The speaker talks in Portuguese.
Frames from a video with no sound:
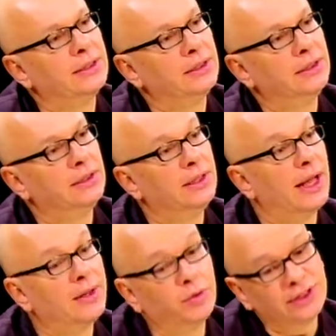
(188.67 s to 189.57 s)
E, e,
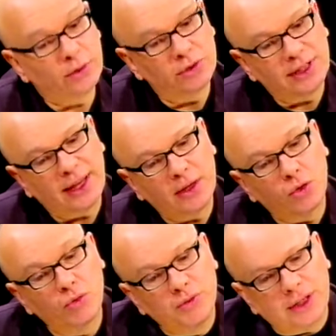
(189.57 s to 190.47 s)
aí você consegue
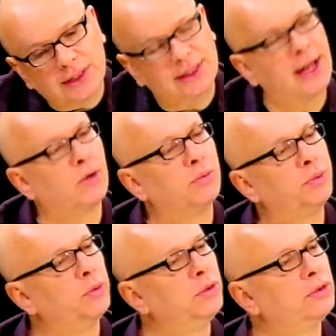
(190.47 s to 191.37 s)
conversar com o
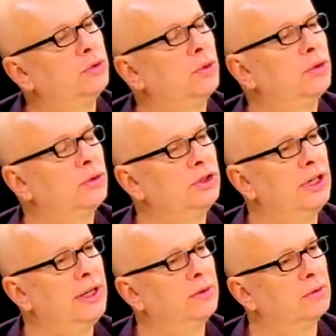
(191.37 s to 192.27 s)
público de um outro
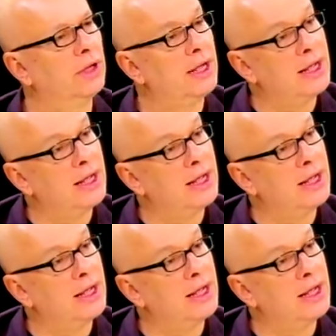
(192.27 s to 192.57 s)
jeito.